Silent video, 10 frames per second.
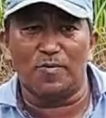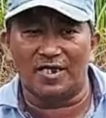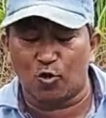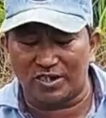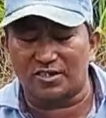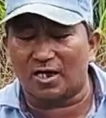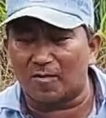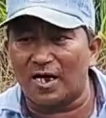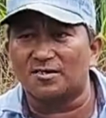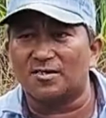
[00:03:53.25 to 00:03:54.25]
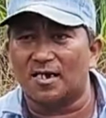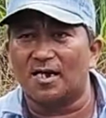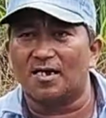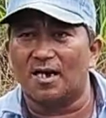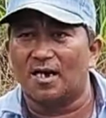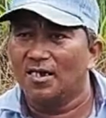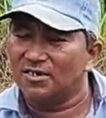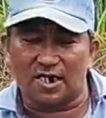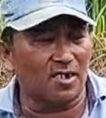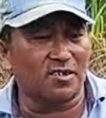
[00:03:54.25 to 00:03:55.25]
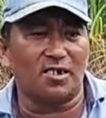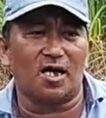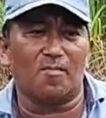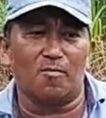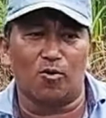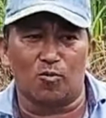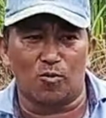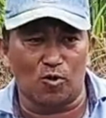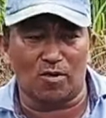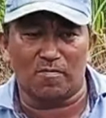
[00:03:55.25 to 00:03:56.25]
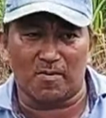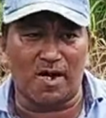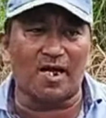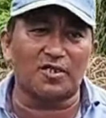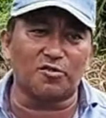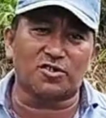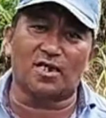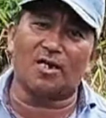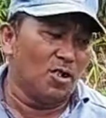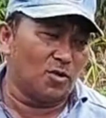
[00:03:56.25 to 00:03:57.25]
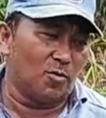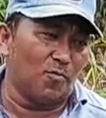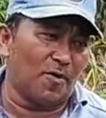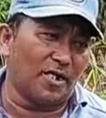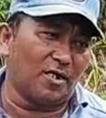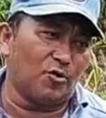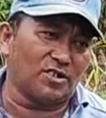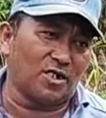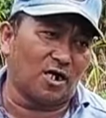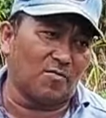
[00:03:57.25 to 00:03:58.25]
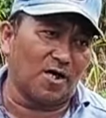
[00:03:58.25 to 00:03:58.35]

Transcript: pakai kuit cakar baja ya. Nah, saya tidak memburuk-burukan. Memang hari itu saya sebelum pakai kuit cakar